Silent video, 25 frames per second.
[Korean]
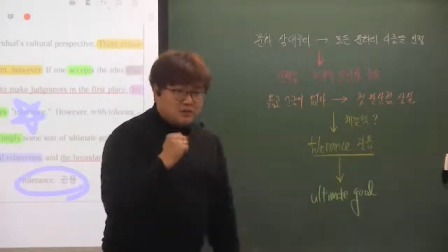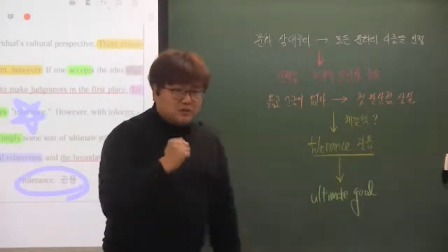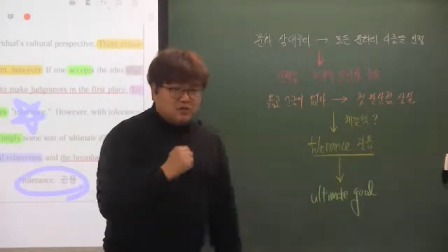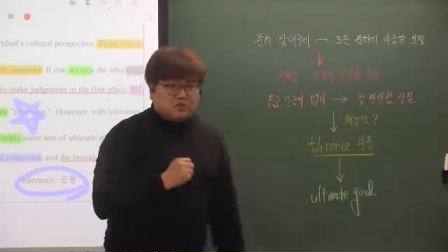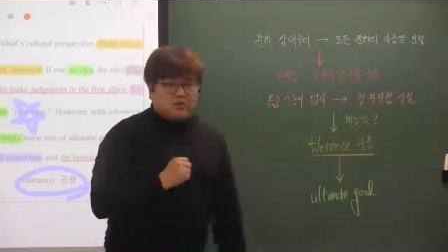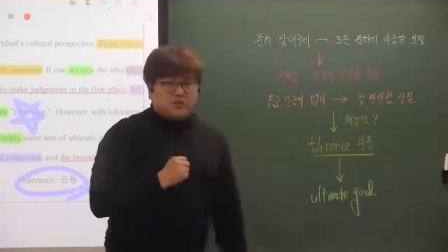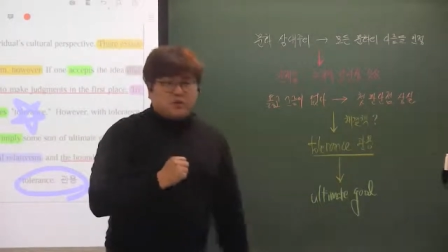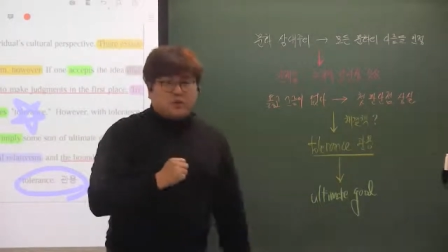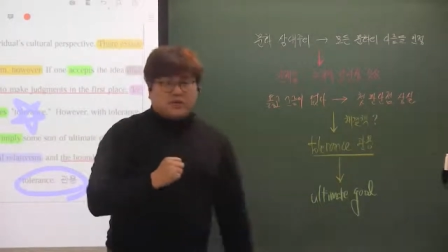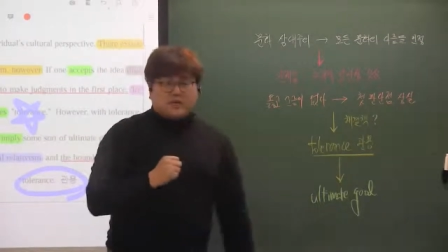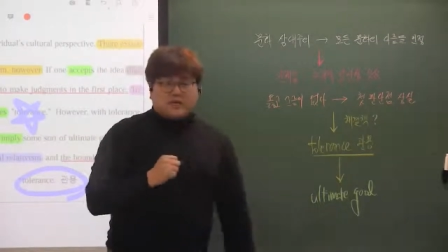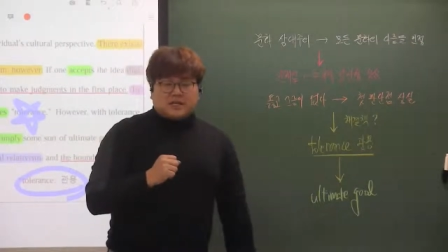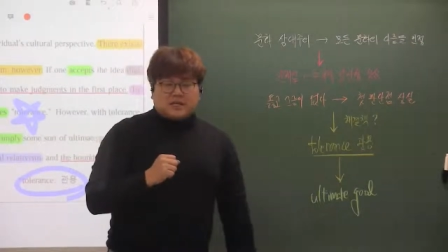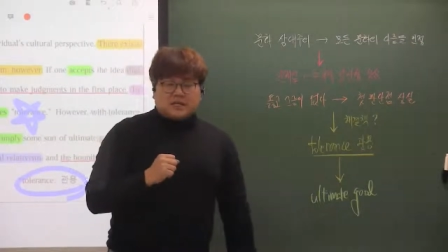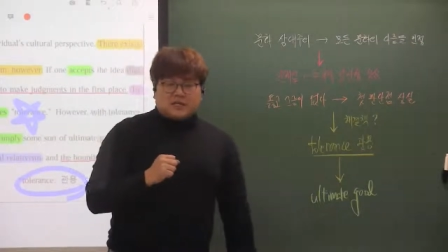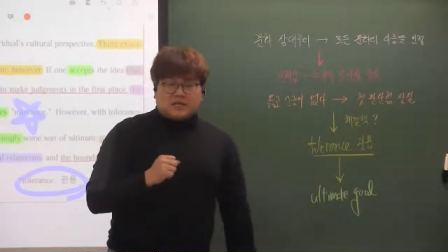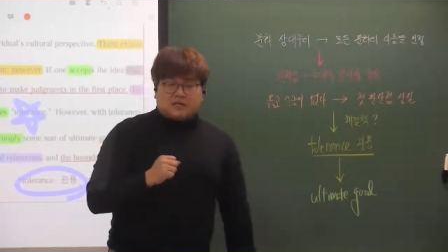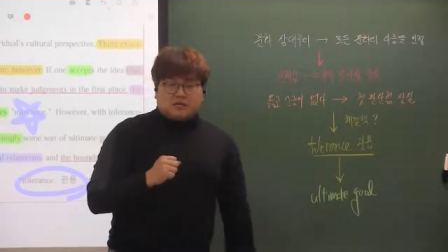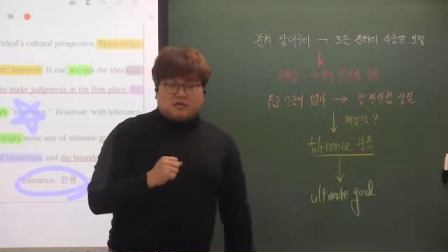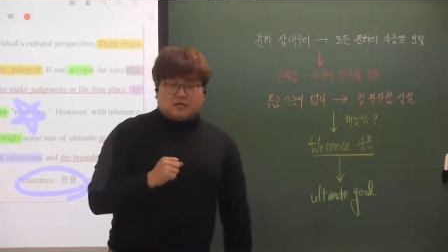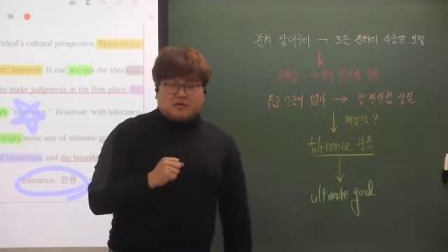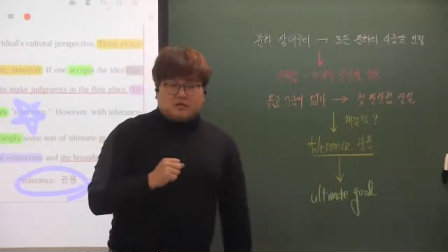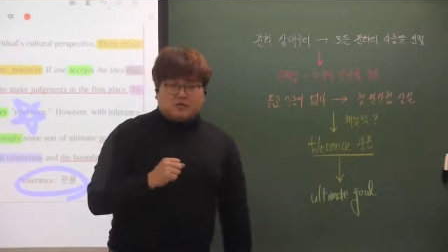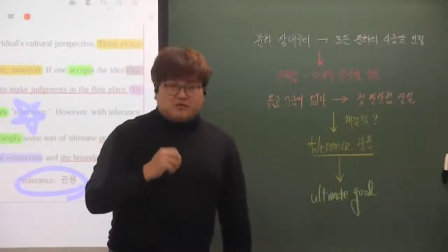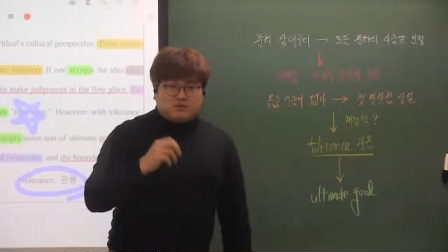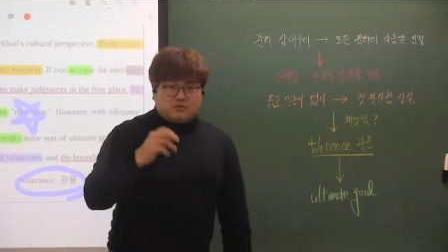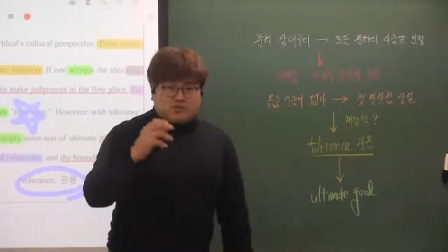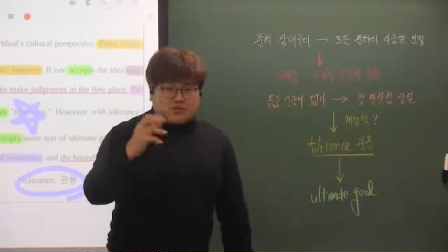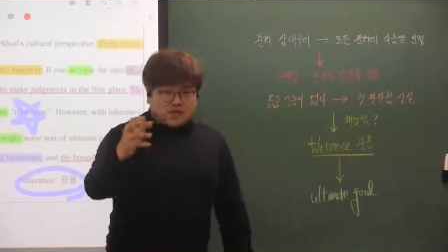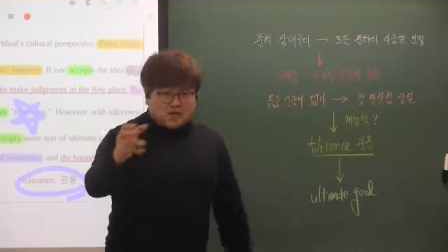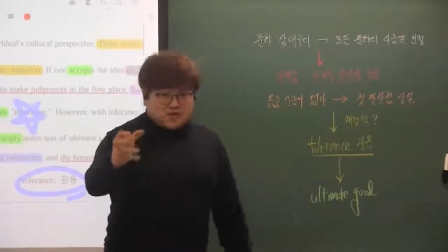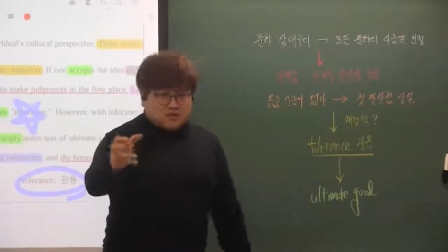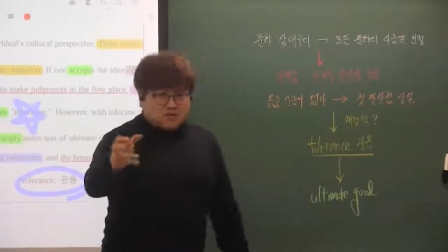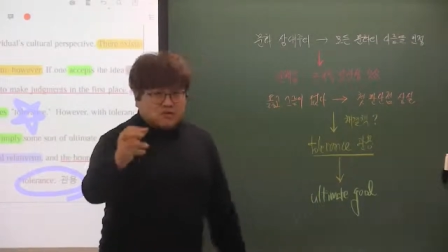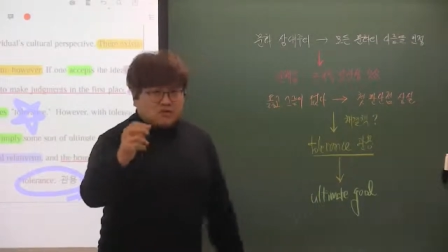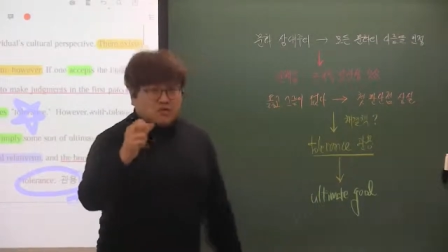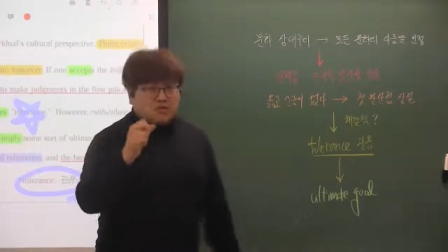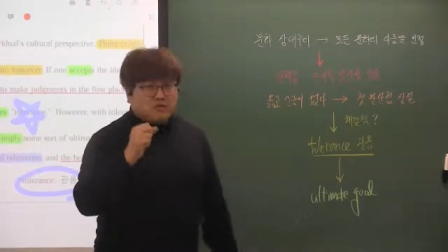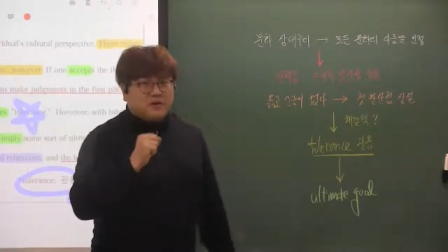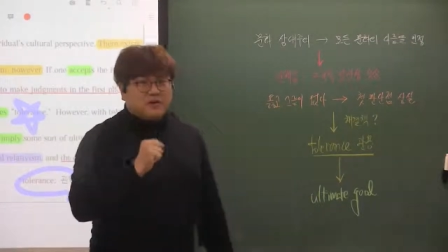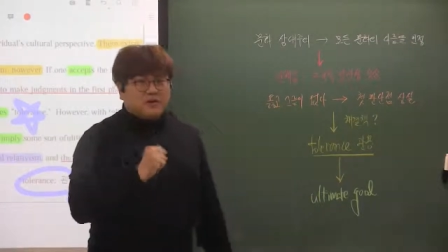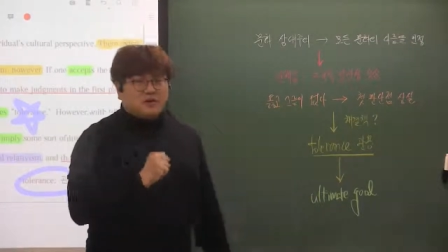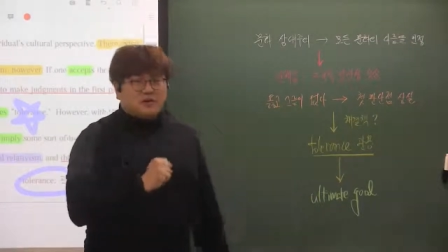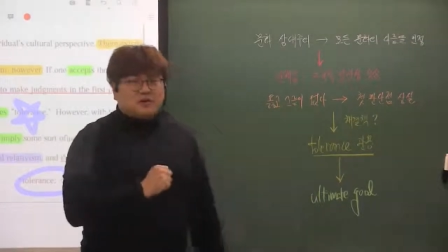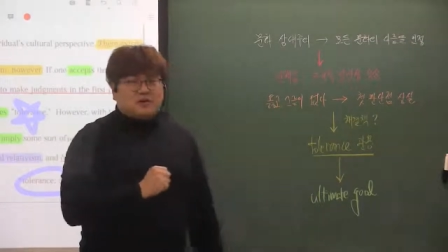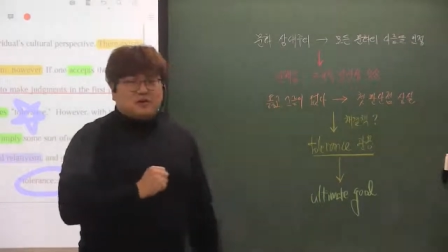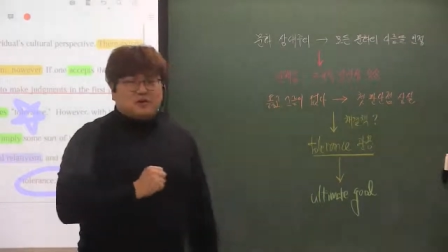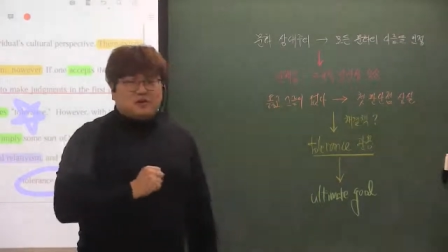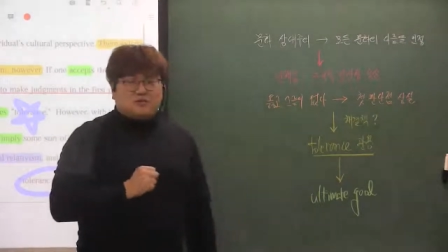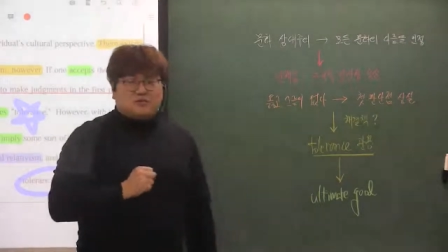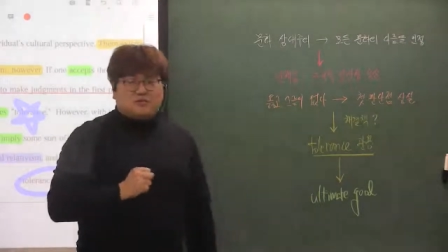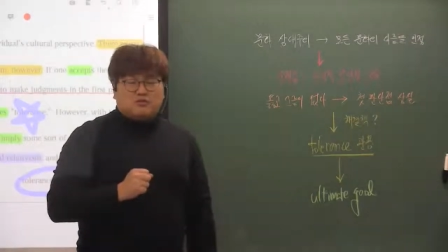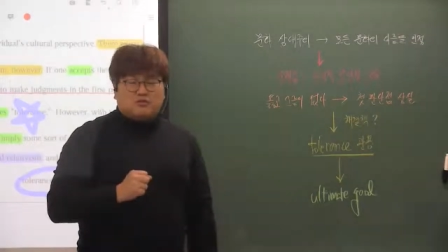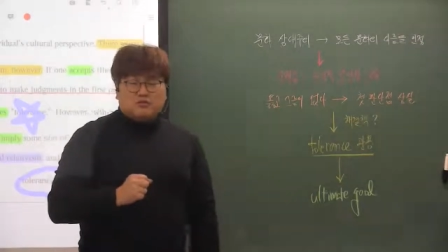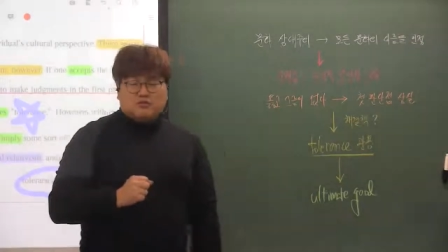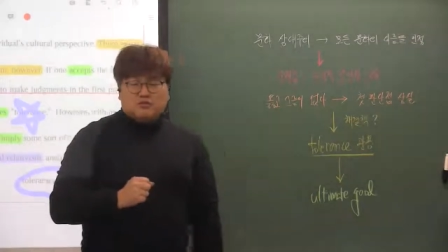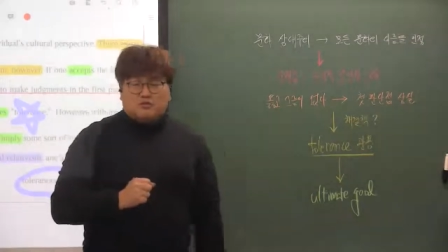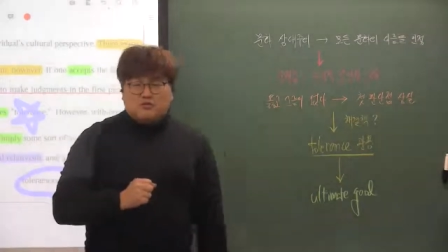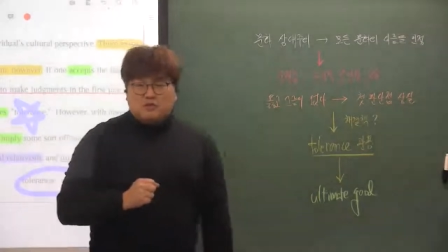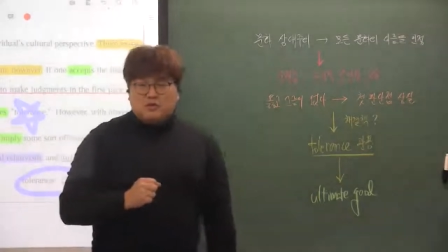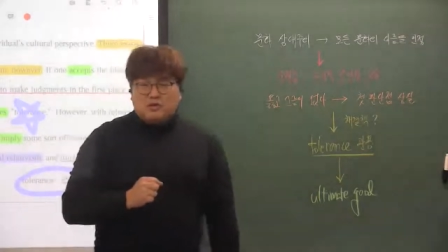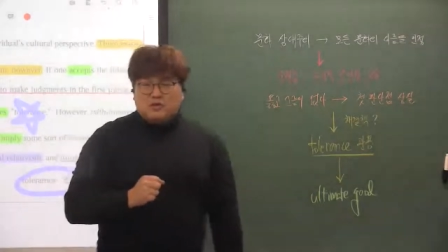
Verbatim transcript: 좀 받아들이고 북한 애들도 받아들이고